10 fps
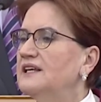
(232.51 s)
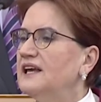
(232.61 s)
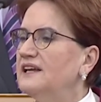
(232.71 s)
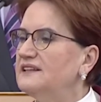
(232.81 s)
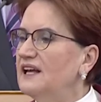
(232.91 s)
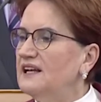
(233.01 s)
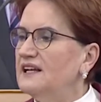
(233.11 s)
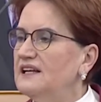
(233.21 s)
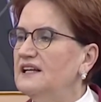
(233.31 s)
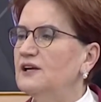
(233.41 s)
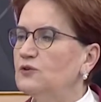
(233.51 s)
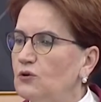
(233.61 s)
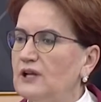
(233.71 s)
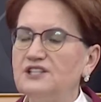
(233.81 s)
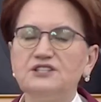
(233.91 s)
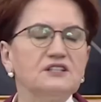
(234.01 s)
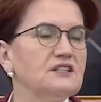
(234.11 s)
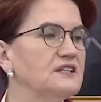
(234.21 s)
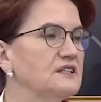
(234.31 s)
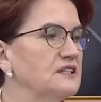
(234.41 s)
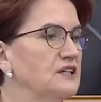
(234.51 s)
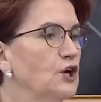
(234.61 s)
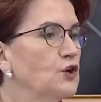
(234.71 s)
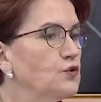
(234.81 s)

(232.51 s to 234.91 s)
kendi elleriyle yol açtıkları